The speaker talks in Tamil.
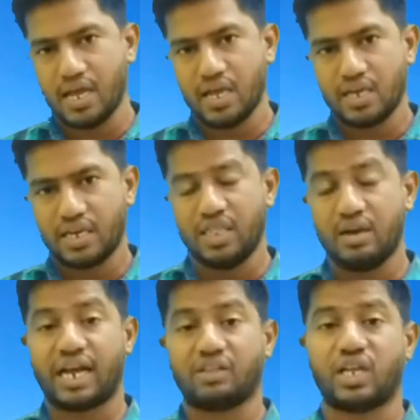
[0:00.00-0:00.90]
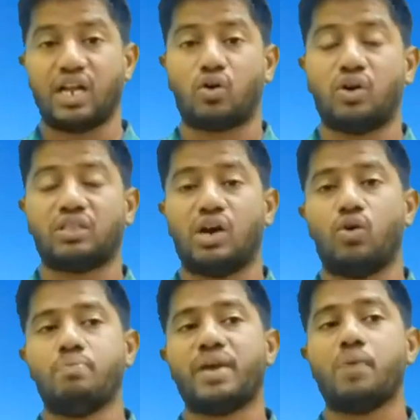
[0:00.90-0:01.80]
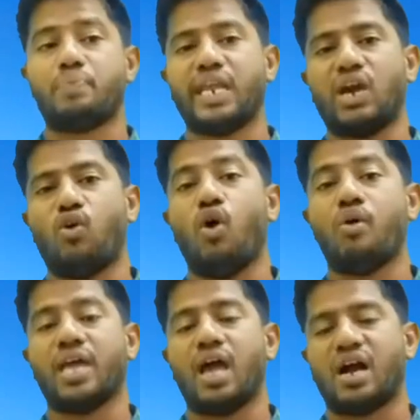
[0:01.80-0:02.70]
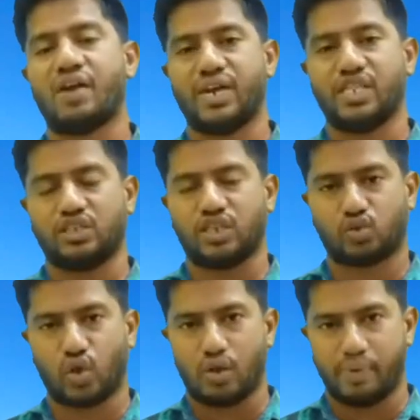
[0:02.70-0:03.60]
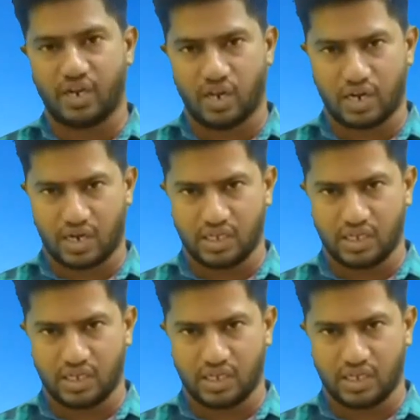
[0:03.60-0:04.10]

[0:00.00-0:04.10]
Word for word: இது கத்தர் கொடுத்த ஒரு மிகப்பெரிய ஓமையாக வேதத்தில் சொல்லப்பட்டு இருக்கிறது